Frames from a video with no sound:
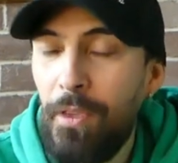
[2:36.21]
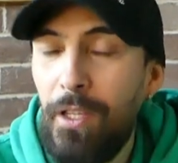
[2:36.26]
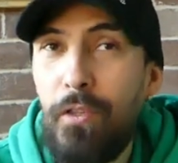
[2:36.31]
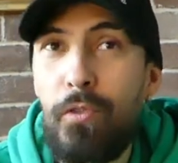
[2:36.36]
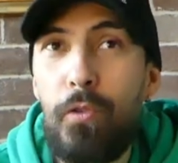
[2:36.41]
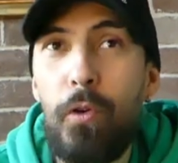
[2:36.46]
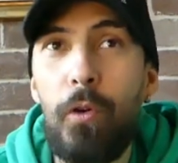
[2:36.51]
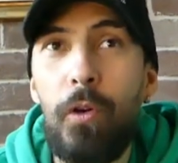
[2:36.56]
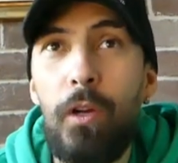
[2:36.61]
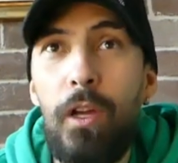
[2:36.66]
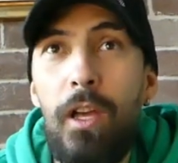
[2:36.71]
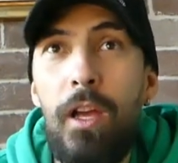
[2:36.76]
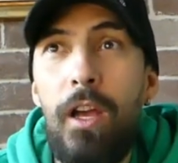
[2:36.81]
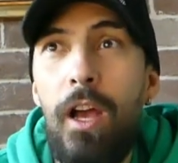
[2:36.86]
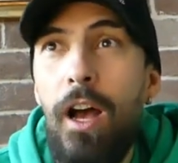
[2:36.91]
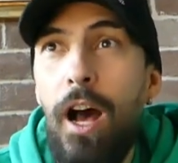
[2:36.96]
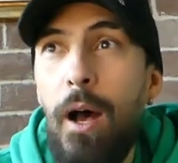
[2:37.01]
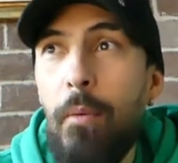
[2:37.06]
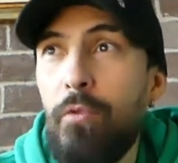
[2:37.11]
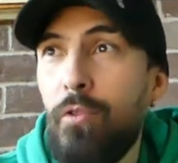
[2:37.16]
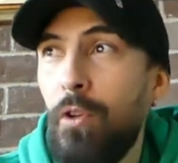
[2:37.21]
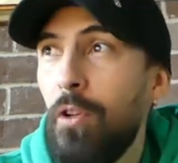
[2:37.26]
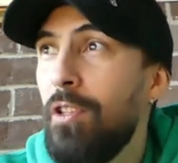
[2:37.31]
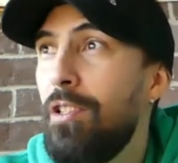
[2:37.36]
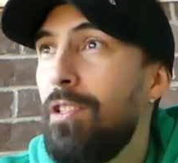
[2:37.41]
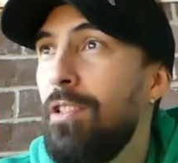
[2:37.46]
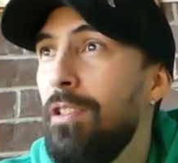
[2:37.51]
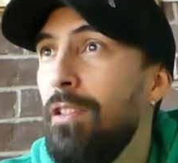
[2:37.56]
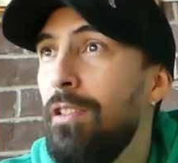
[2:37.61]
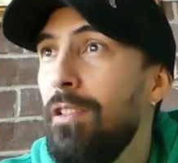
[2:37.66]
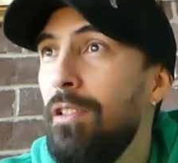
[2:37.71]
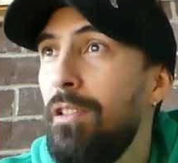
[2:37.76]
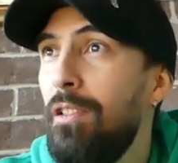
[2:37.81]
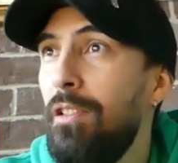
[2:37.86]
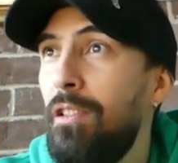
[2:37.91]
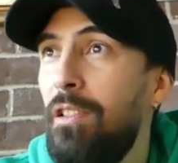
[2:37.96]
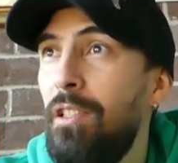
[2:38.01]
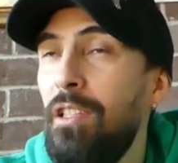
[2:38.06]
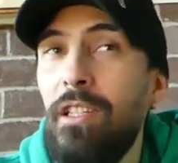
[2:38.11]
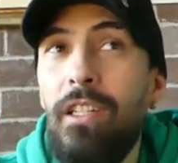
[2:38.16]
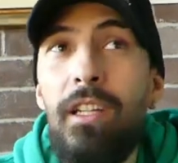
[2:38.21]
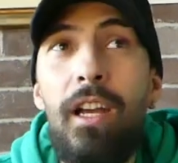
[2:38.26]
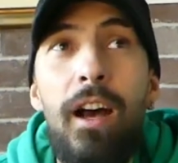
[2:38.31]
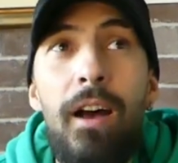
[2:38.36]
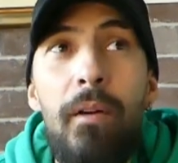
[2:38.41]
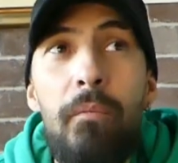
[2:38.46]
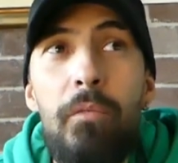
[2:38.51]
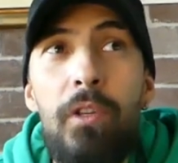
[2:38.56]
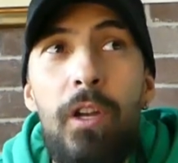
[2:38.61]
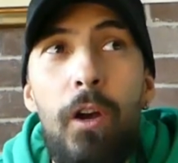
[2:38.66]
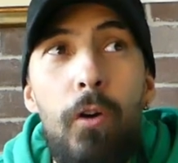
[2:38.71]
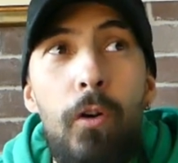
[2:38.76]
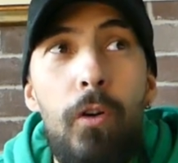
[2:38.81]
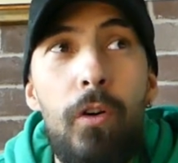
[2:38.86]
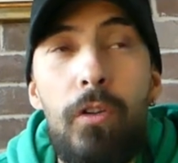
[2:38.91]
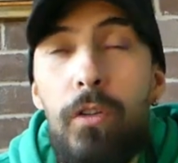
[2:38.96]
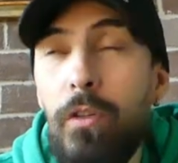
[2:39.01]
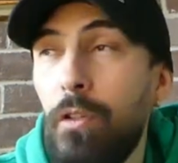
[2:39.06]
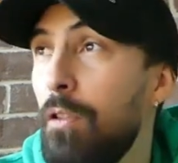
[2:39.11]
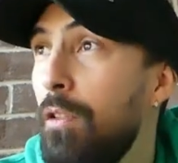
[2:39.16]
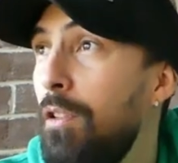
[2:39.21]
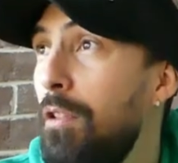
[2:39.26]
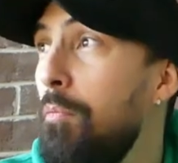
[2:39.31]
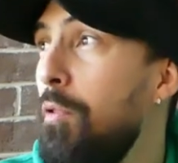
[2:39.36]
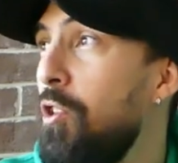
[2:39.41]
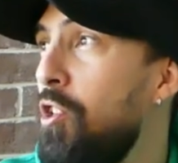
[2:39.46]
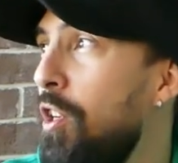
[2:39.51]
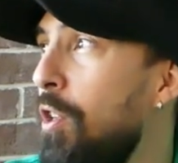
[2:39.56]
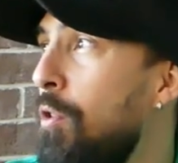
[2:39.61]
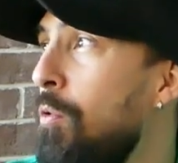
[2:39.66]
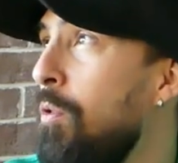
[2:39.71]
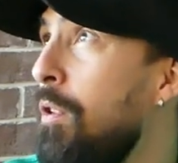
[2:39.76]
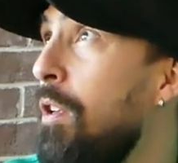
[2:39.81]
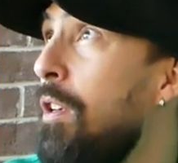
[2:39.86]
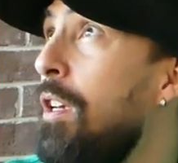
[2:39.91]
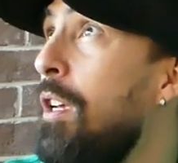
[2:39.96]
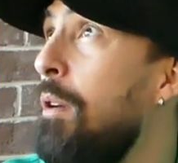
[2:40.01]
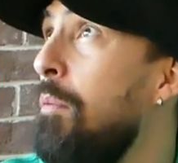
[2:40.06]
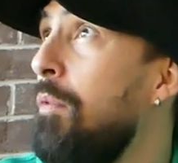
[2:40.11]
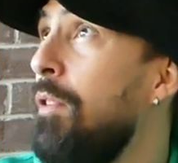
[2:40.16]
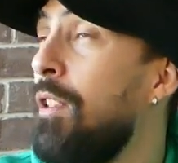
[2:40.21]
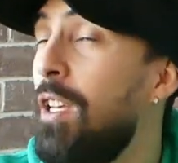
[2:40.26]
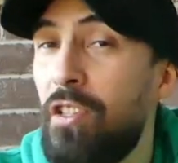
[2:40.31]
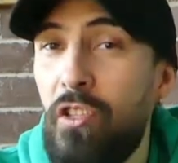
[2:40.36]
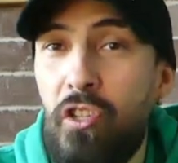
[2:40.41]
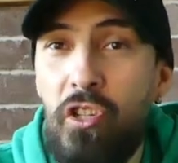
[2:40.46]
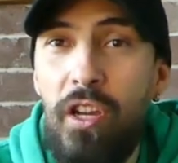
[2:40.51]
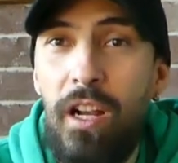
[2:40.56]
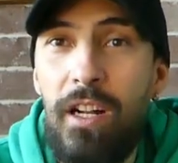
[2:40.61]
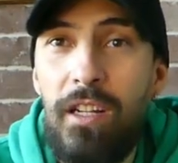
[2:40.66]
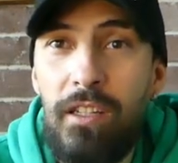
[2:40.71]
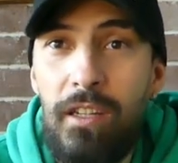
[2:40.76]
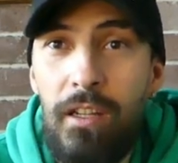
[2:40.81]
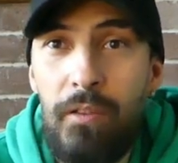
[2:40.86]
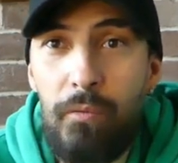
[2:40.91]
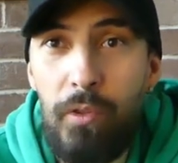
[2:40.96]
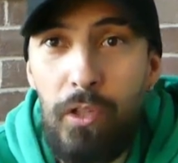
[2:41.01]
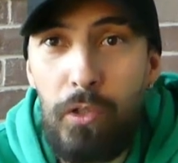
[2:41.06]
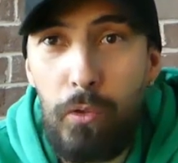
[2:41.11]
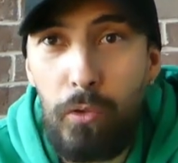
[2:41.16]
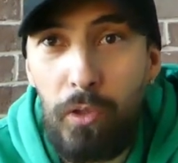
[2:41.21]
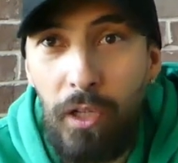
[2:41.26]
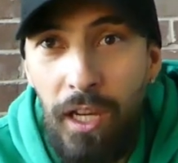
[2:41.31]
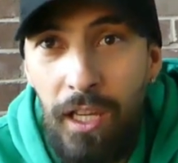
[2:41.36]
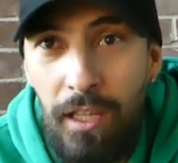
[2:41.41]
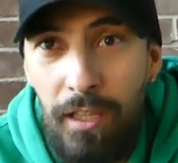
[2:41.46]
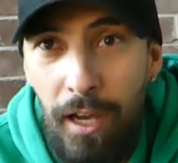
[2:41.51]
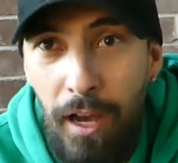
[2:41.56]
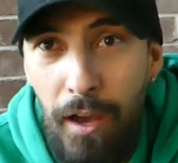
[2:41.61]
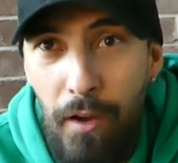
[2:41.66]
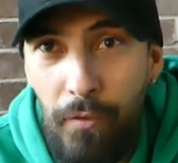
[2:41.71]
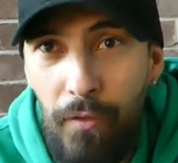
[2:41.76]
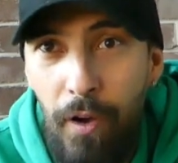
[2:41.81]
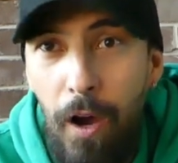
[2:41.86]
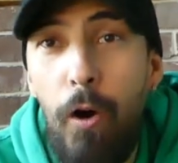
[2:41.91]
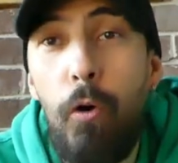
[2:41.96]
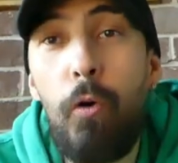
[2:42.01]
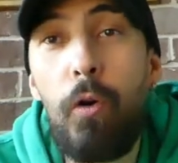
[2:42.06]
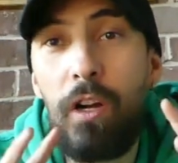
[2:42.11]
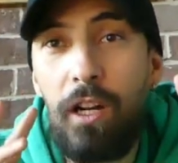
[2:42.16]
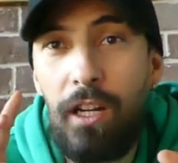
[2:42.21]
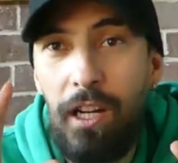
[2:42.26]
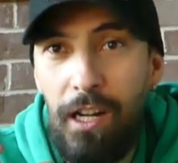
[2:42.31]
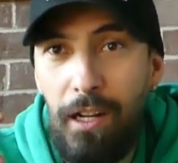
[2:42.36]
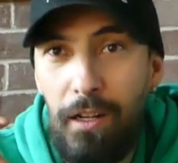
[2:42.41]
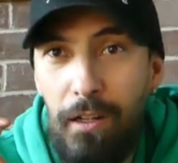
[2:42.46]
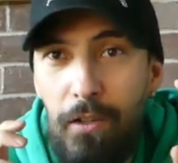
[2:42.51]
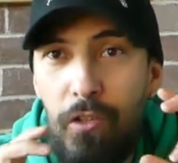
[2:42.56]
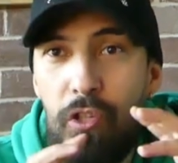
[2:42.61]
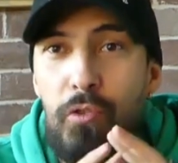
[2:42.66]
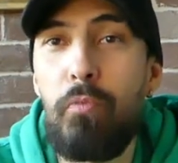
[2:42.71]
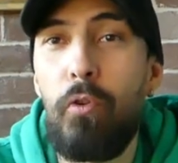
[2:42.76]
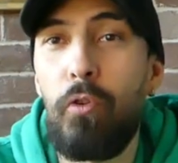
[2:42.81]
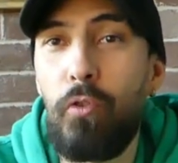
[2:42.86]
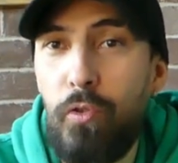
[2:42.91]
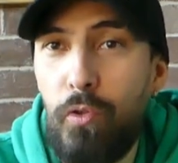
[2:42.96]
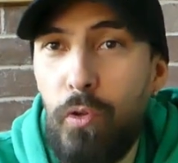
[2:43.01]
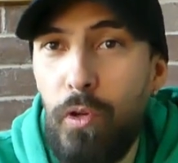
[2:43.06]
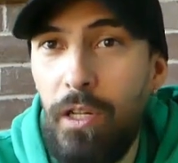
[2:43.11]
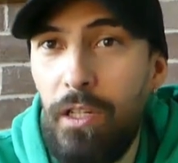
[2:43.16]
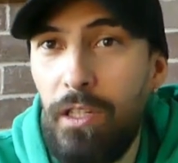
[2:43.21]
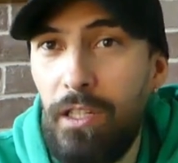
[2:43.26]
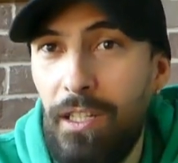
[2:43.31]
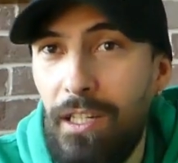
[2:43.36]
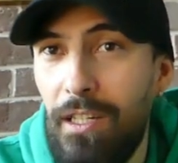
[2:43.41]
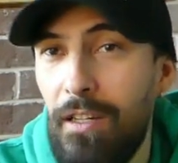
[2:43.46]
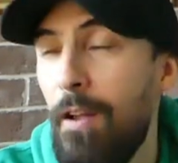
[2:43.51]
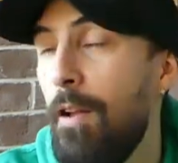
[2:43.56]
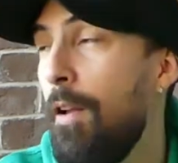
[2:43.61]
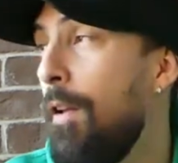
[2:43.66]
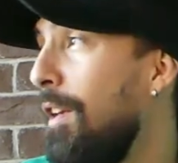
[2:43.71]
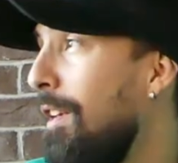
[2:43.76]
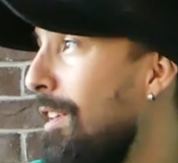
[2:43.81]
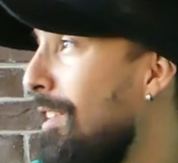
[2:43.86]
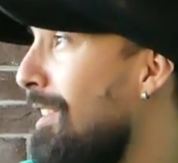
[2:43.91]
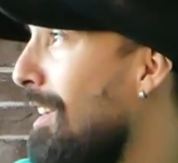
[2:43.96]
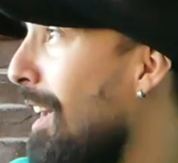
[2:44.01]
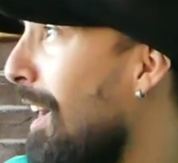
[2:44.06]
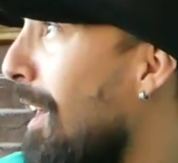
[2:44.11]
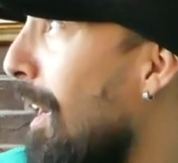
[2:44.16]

So, Ansonsten, die haben mir auch die Bestätigung gegeben, dass ich halt hier ein Video drehen darf. Auch Sponsor, ist ja